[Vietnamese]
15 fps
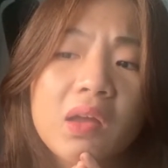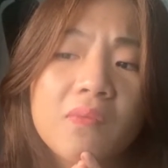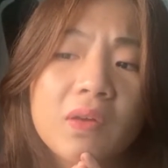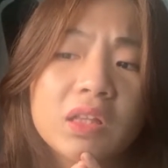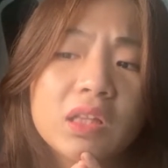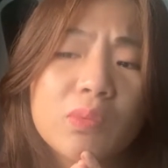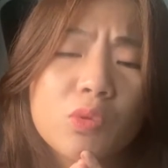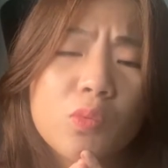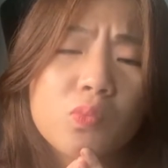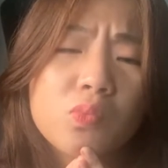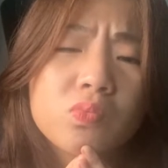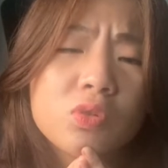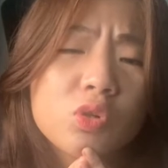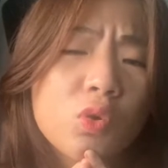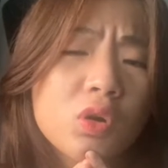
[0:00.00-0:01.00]
vẫn tiếp tục
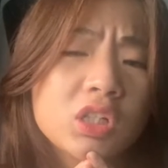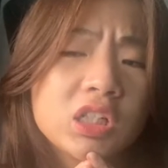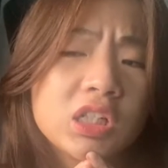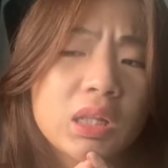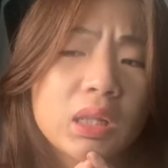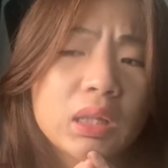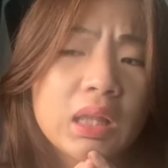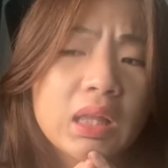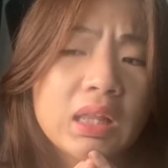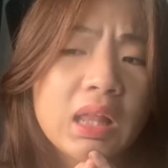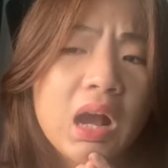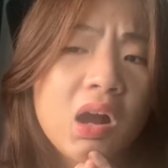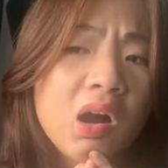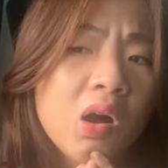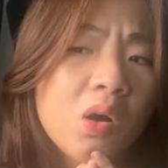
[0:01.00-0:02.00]
những cuộc chiến xảy
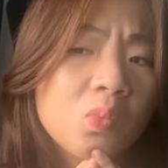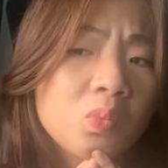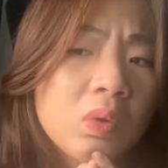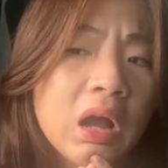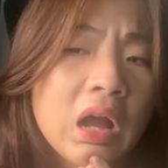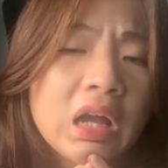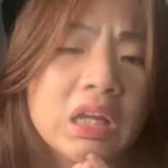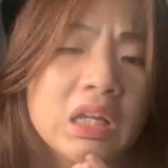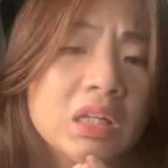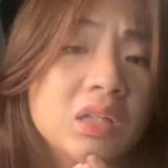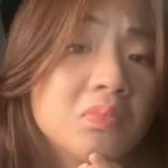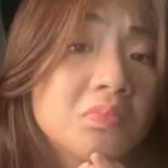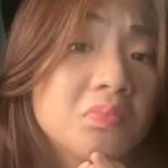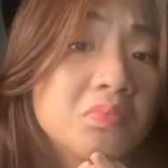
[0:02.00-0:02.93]
ra không hay